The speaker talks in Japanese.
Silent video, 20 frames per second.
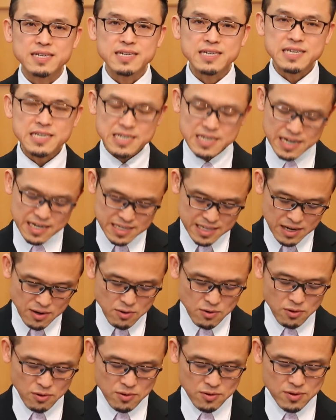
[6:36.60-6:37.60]
生き方
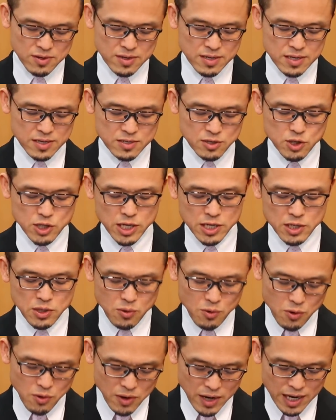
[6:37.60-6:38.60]
を、そして
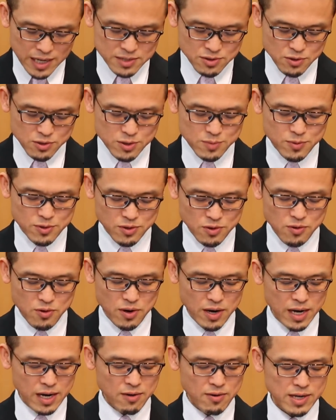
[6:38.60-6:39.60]
教会というもの
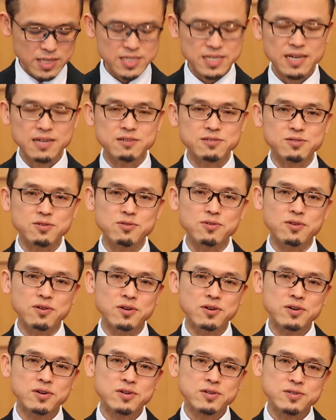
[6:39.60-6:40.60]
を表している
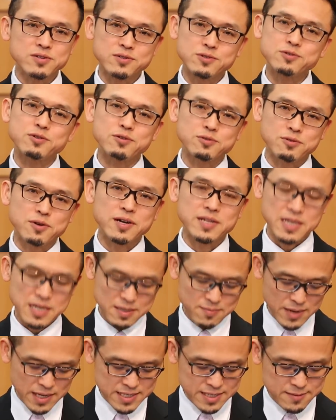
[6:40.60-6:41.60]
ということがで
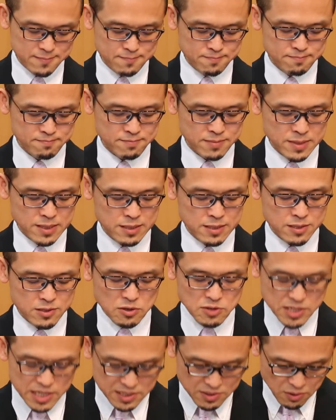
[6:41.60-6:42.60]
きます。
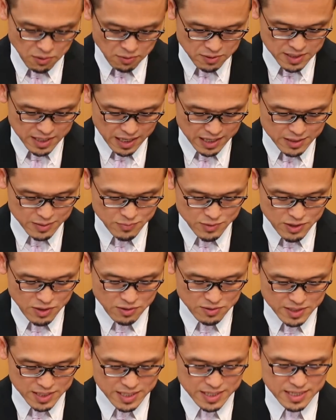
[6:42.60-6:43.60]
そしてそこに歩む
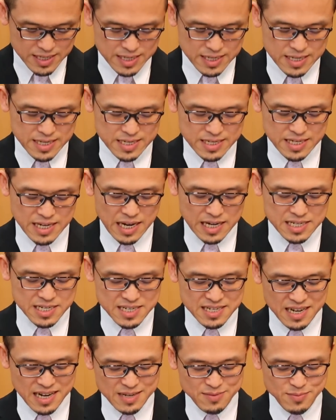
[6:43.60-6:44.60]
ように、養
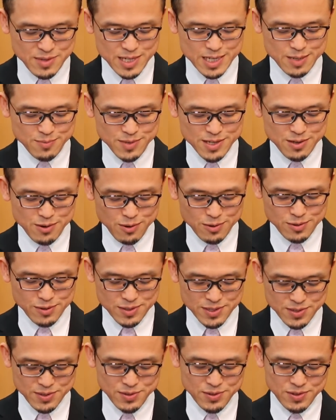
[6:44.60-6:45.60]
い導こうと
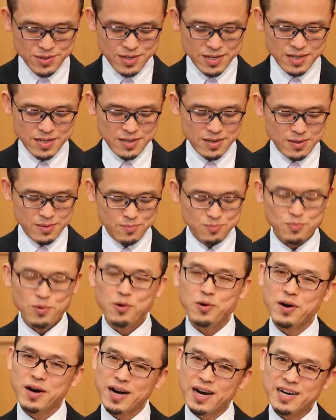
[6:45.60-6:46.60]
する
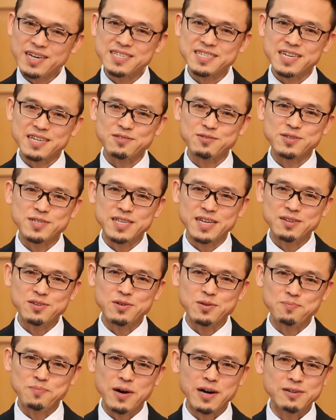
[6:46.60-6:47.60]
牧会者として
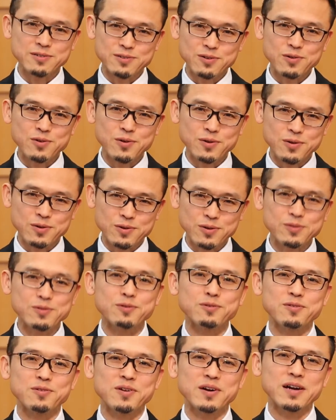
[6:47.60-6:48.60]
のパウロをこの
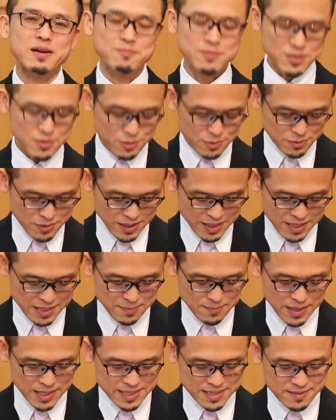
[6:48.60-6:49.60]
ところから見ることがで
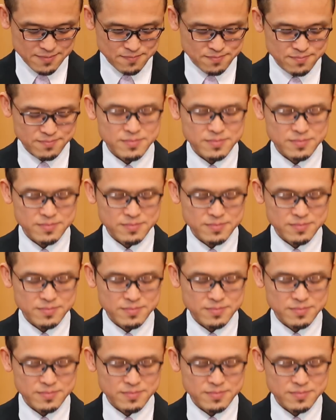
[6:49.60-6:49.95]
きます。